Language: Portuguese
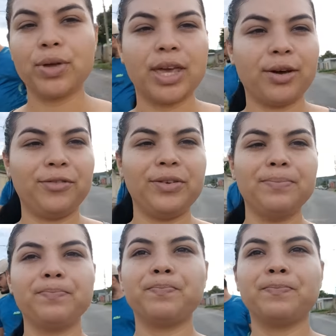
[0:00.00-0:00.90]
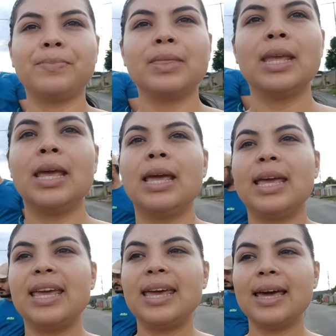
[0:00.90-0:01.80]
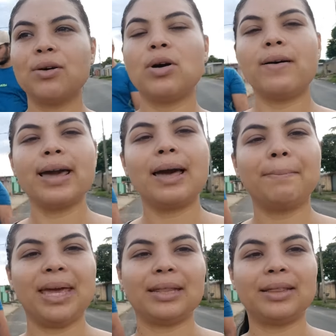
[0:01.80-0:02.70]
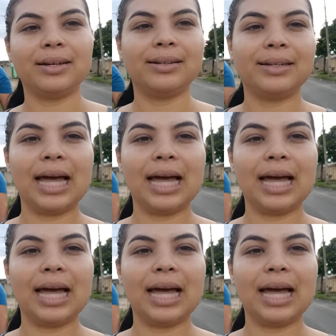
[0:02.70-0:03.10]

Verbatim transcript: Kelvin e qual é a meta?